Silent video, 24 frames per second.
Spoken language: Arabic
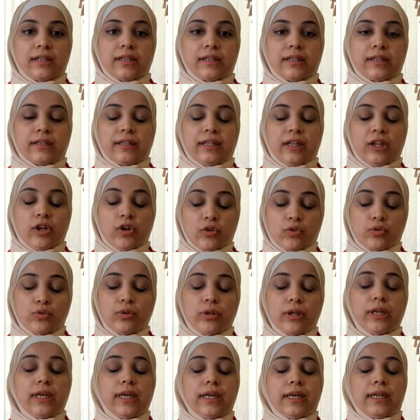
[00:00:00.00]

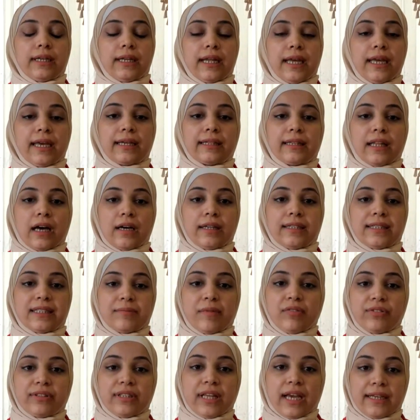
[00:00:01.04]
الحروق لهيك لا انت
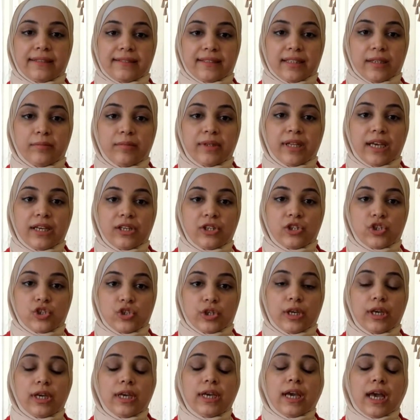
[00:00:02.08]
ما في داعي تعملي اي
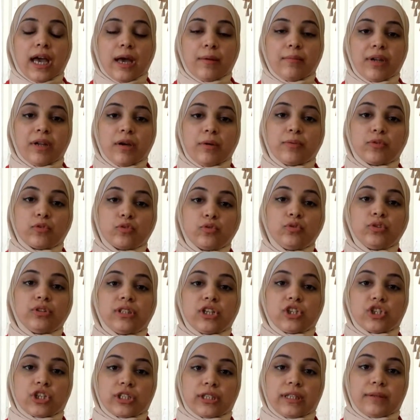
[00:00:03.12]
شيء اما لما بتكون
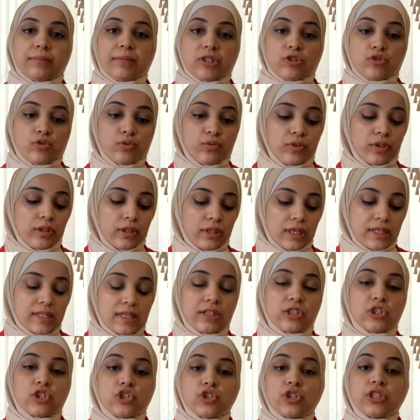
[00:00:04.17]
درجه اللي بتشوفي
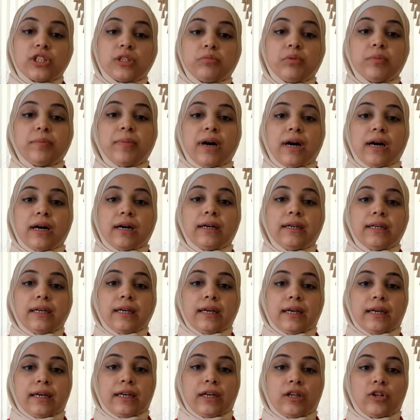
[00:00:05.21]
اصلا الجلد بيبقى
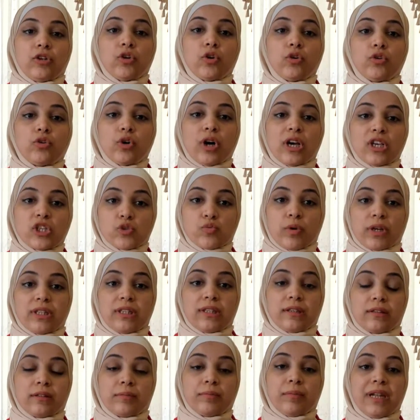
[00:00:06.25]
لونه
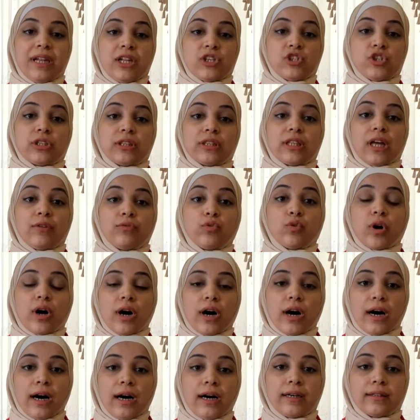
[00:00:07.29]
اسود بلش يطلع
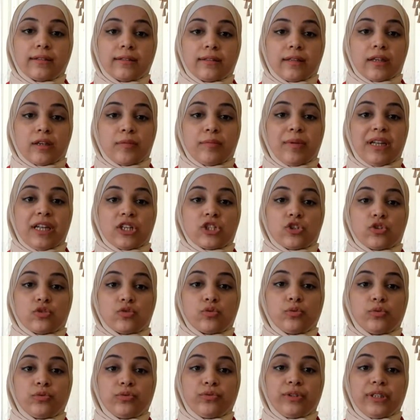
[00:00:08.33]
فقاعات بلش
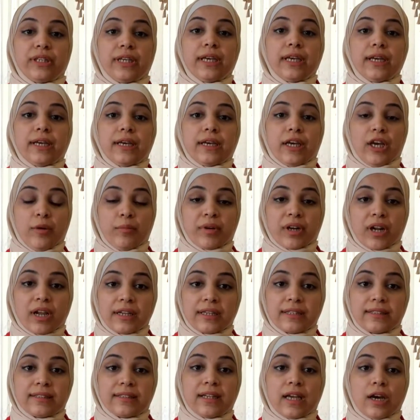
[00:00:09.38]
يكون في
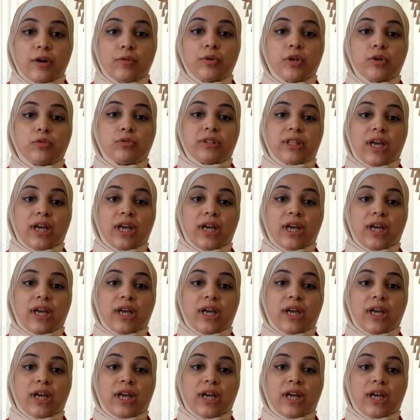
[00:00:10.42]
احمرار كثير قوي